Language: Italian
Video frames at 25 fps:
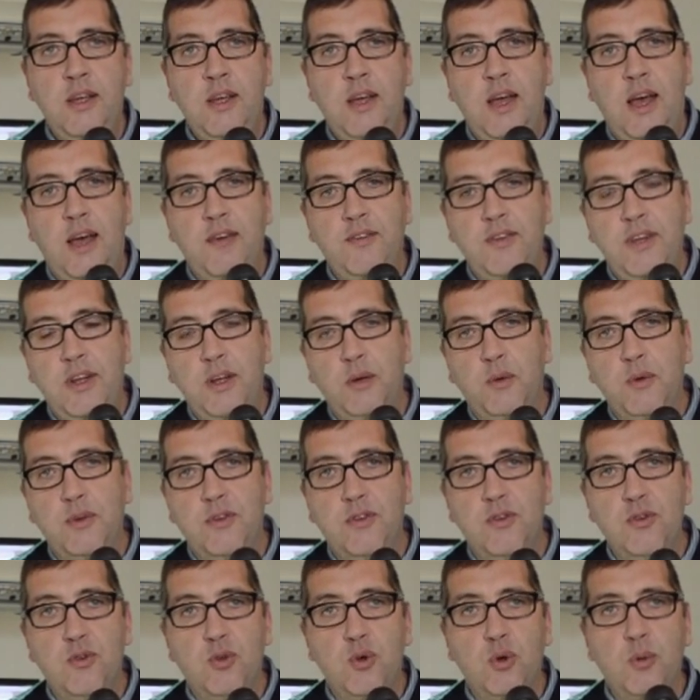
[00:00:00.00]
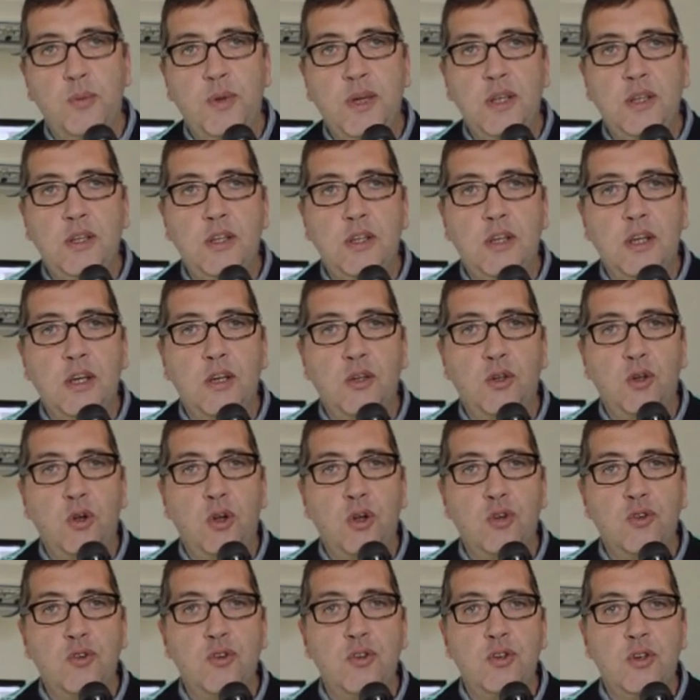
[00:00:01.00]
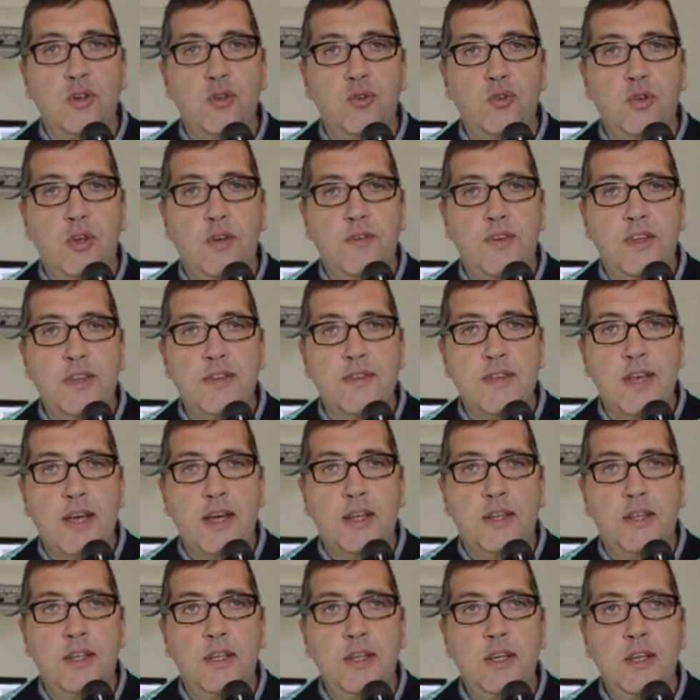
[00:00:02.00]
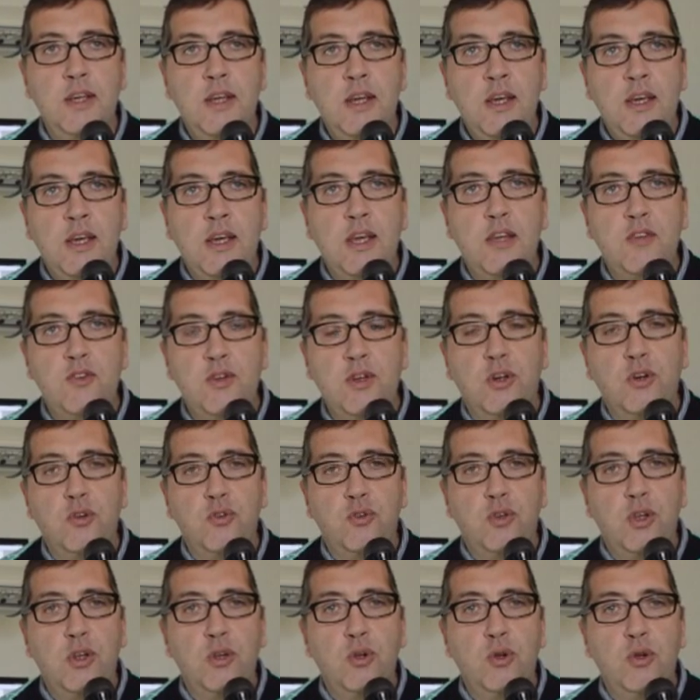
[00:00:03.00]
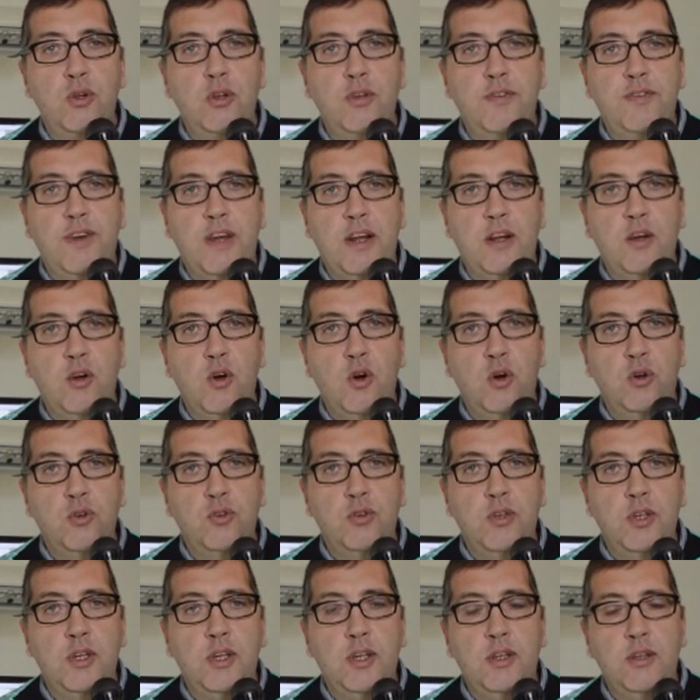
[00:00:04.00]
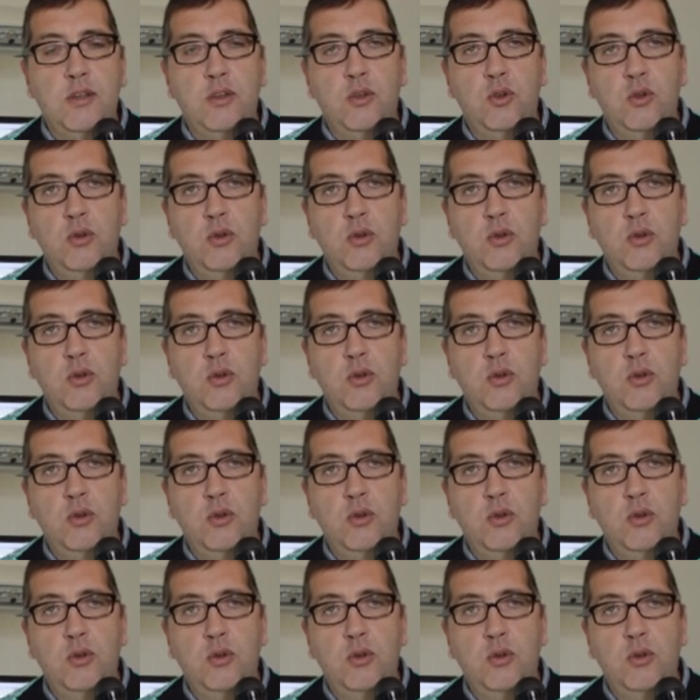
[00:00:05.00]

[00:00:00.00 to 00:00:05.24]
avere questi strumenti tecnologici così avanzati che ci consentono di fare cose